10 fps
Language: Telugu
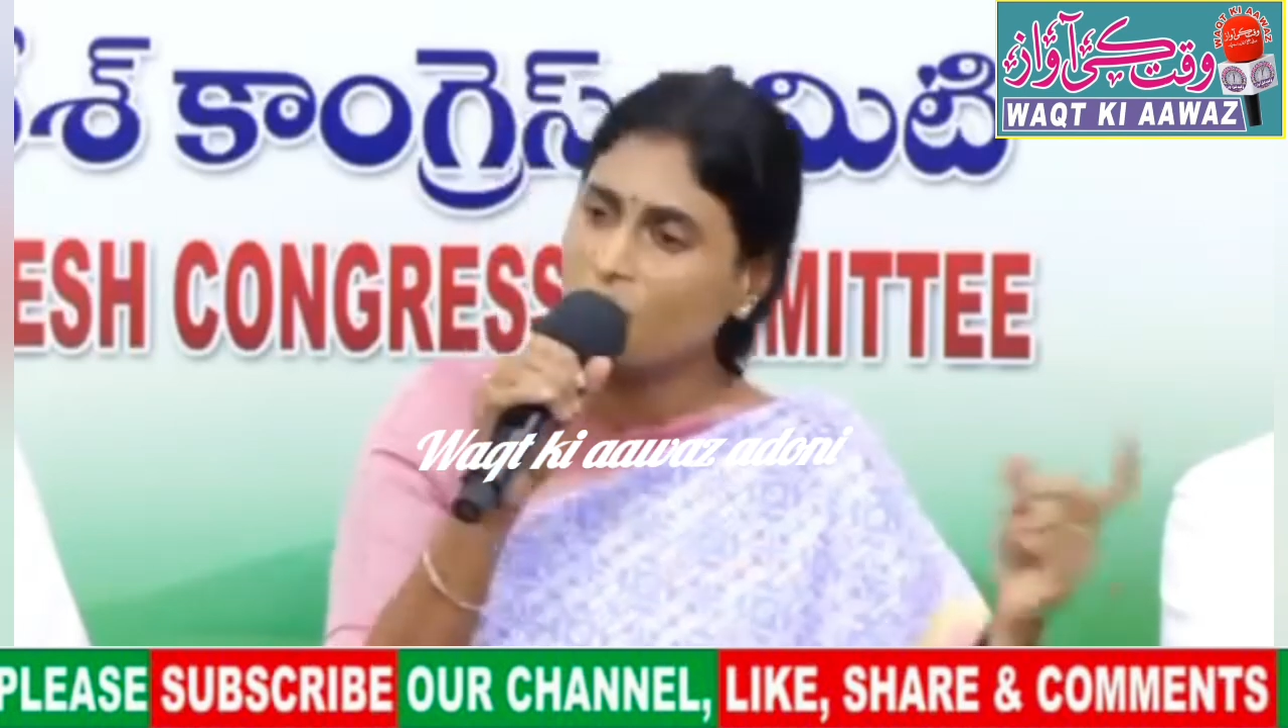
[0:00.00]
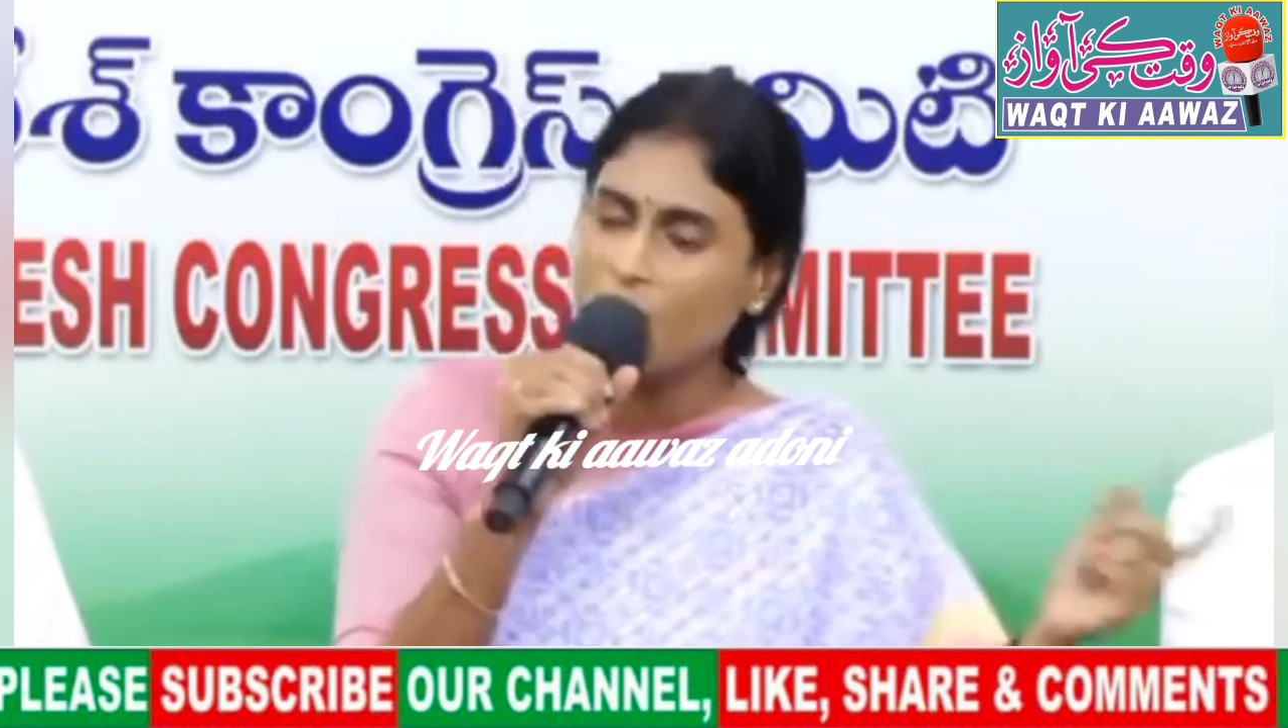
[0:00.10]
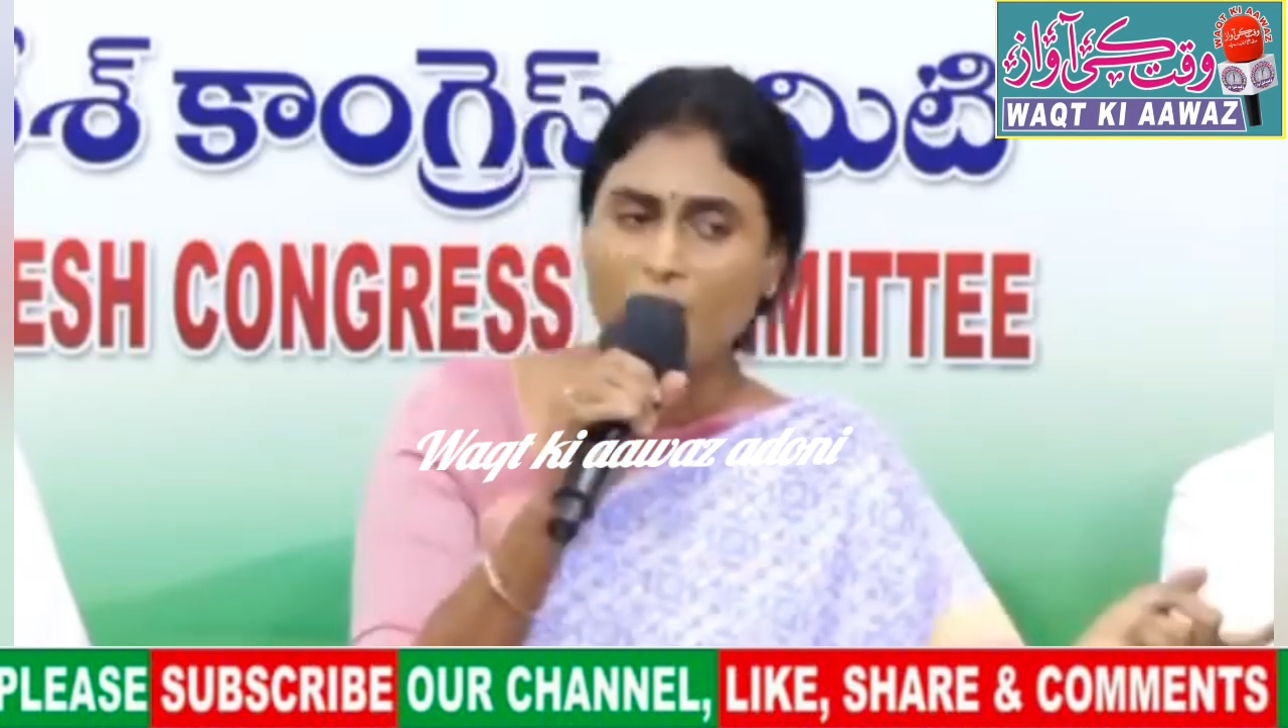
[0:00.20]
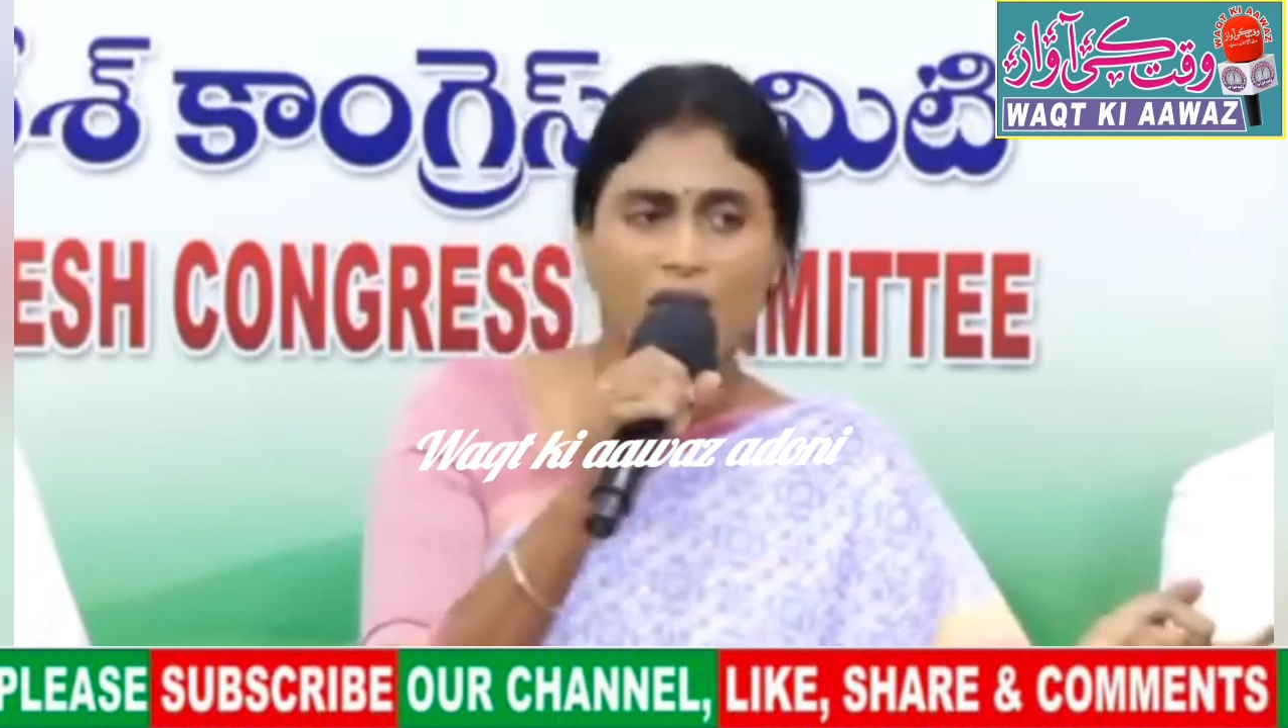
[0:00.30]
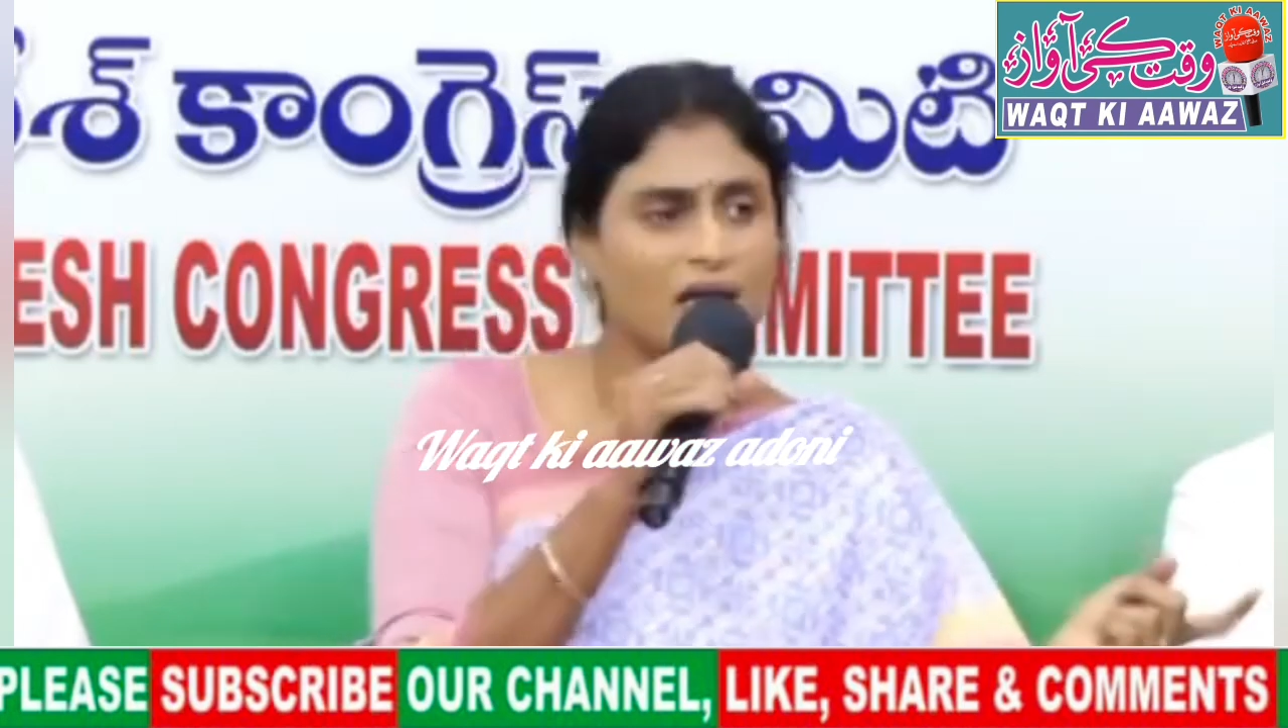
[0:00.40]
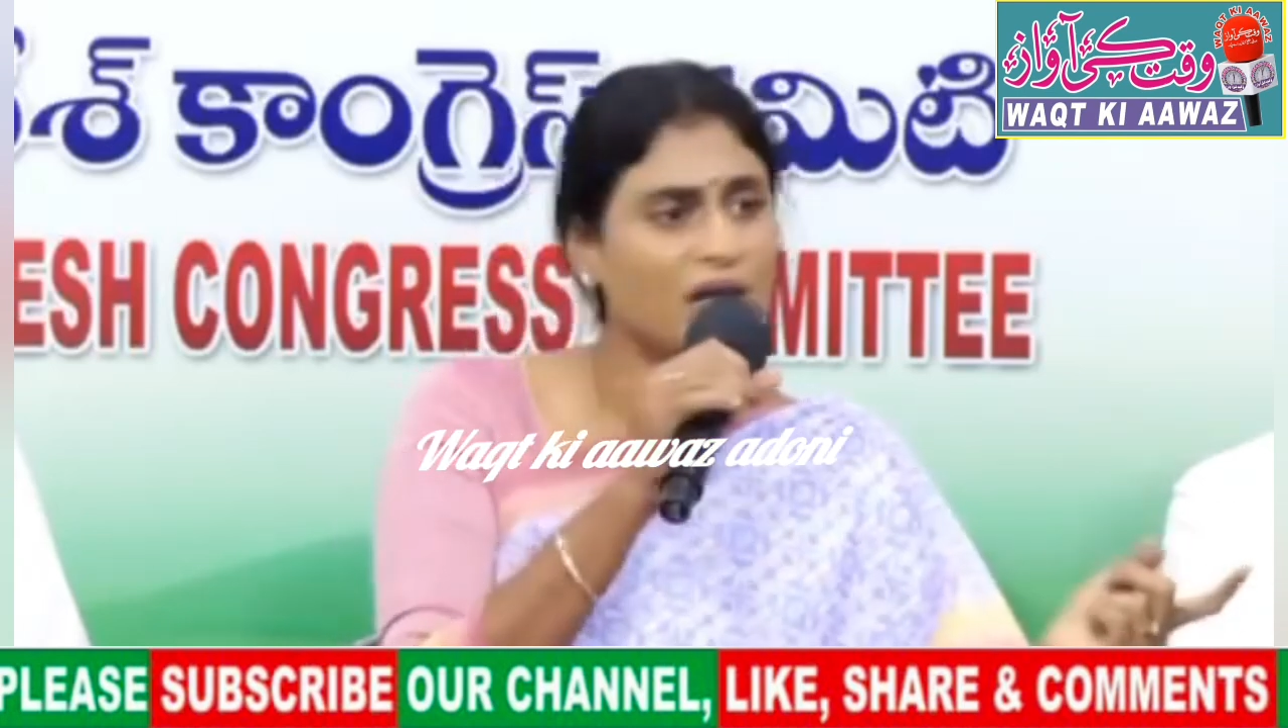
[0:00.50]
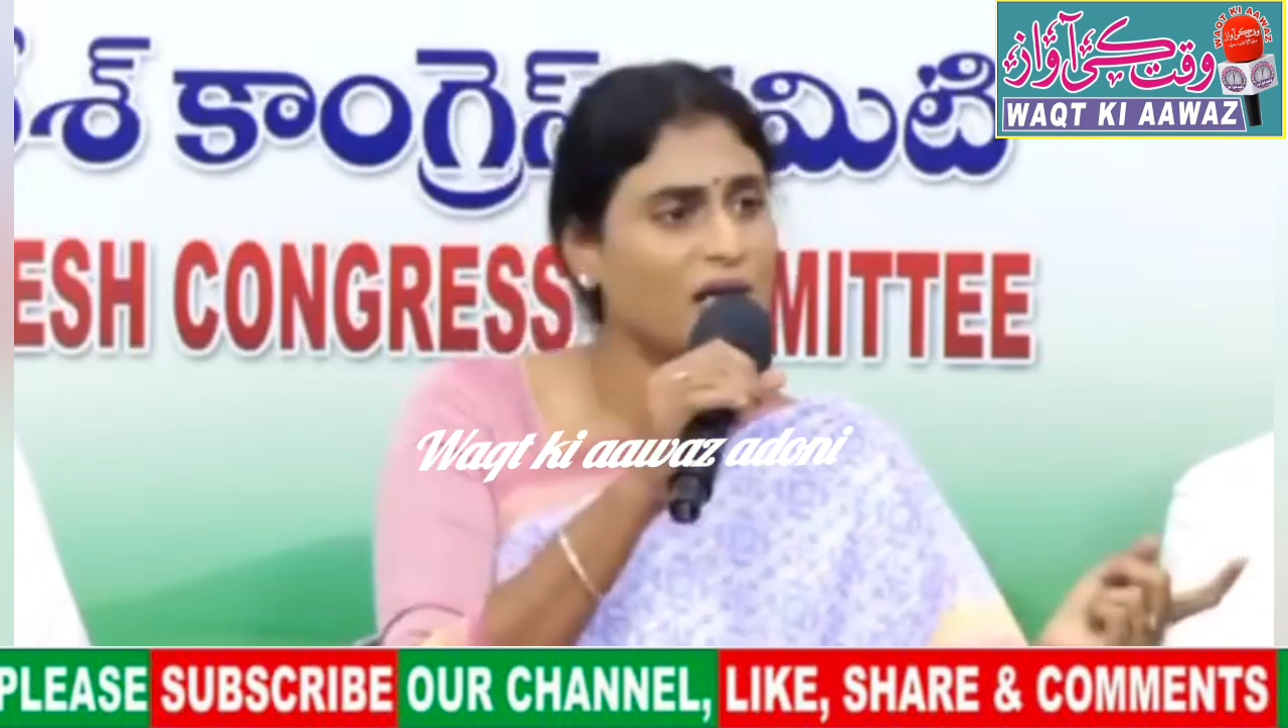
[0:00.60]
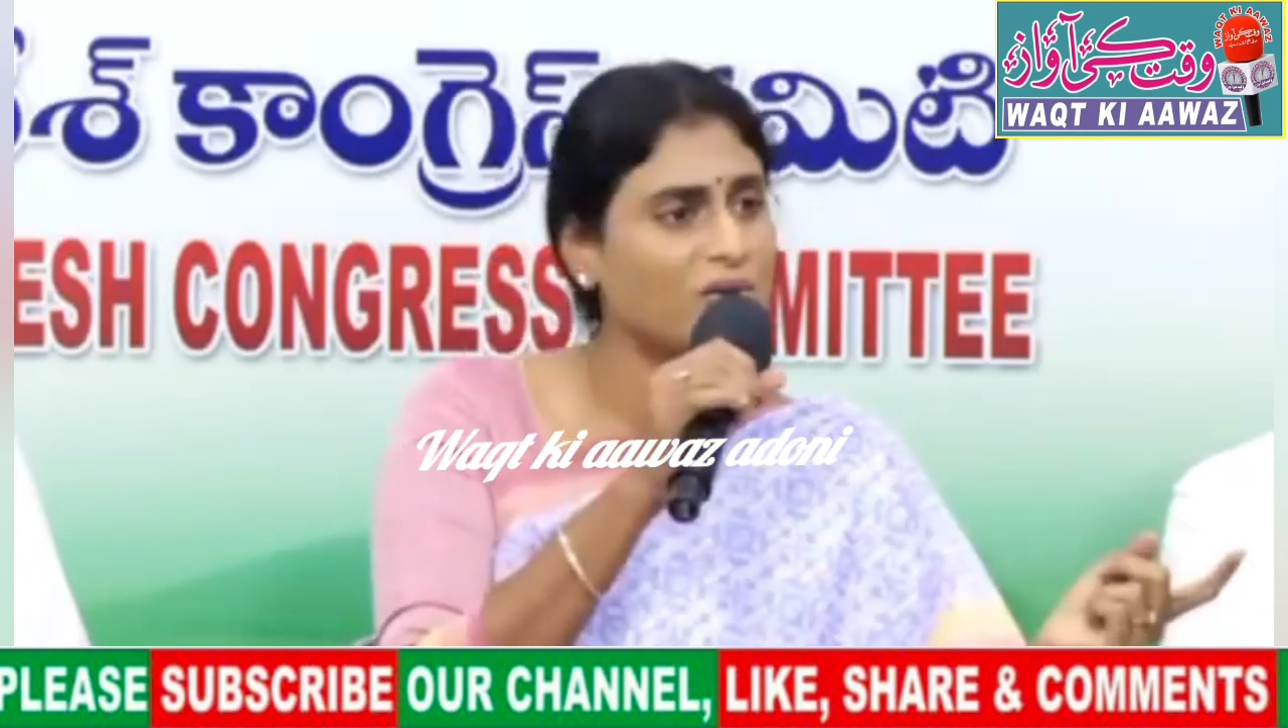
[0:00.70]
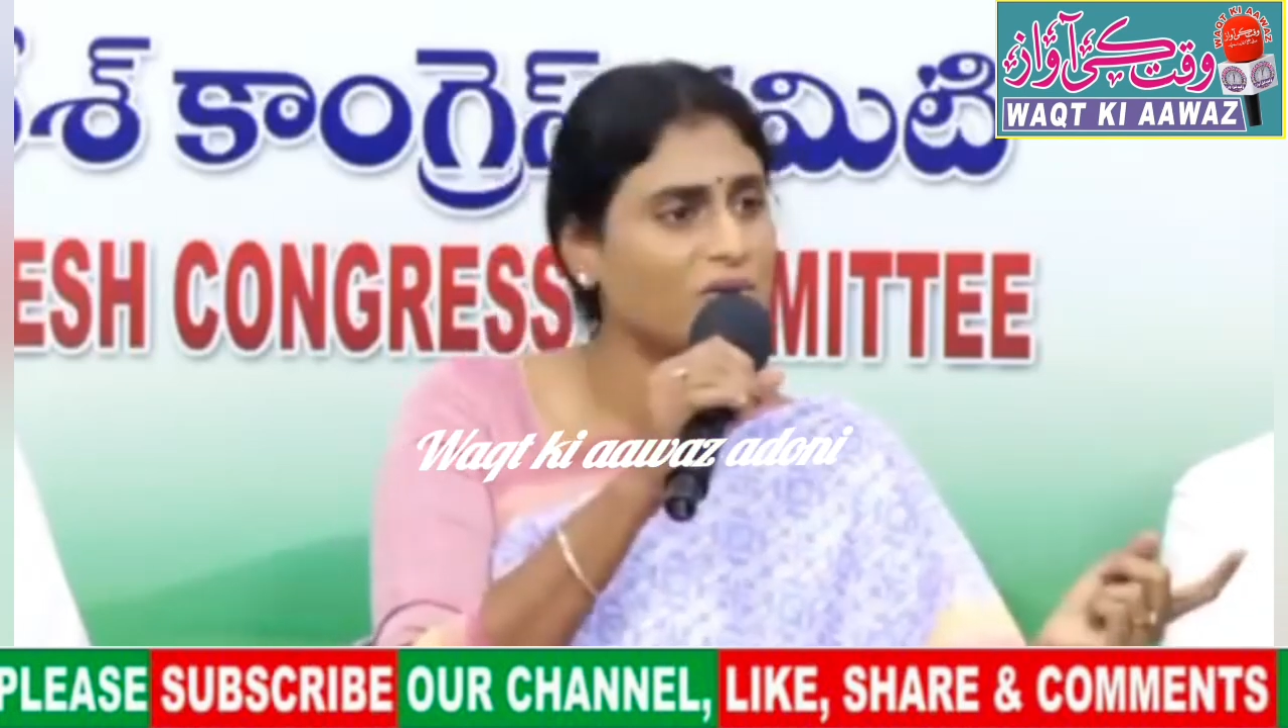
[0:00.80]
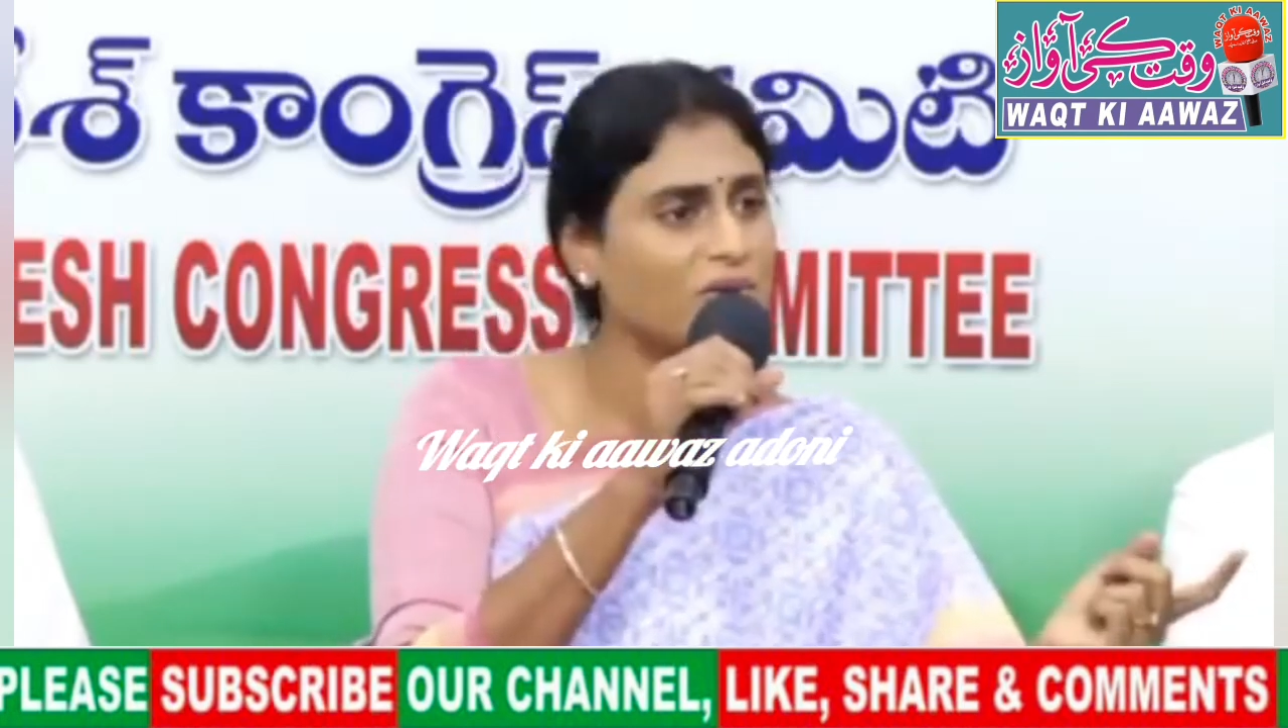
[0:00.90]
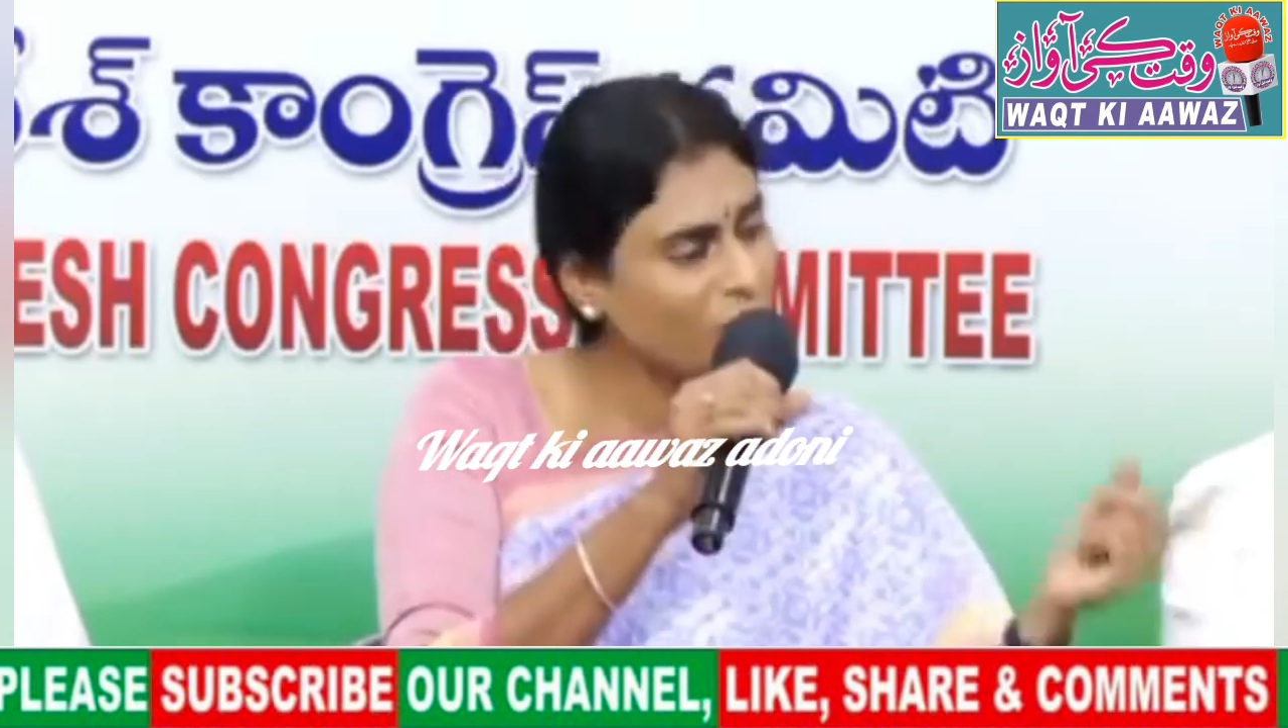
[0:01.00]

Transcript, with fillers: ఇడుపులపాయకి వెళ్లారు